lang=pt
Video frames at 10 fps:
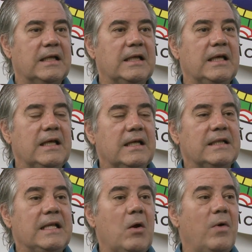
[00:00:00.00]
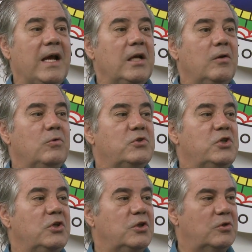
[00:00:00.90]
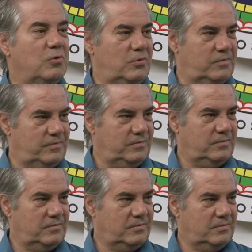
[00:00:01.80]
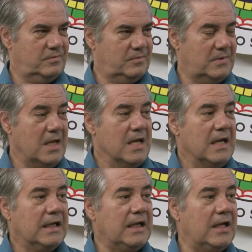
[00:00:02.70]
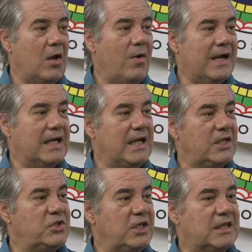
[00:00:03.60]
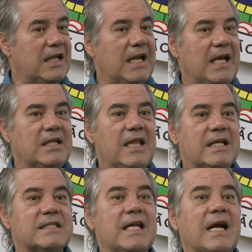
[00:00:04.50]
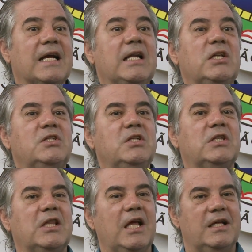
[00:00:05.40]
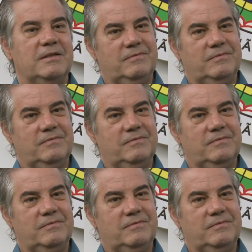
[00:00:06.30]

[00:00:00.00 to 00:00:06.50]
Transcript: que não é iludido, que não acredita nem desacredita.